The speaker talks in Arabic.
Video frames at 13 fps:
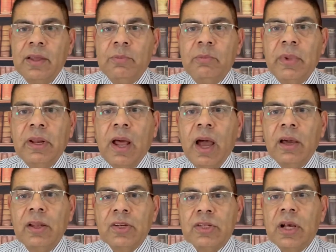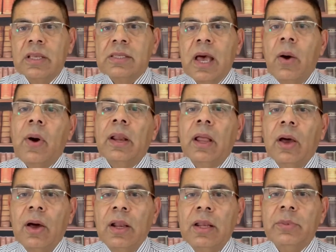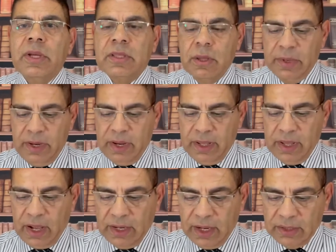من عقل الشخص او على الاقل بيتبناه يعني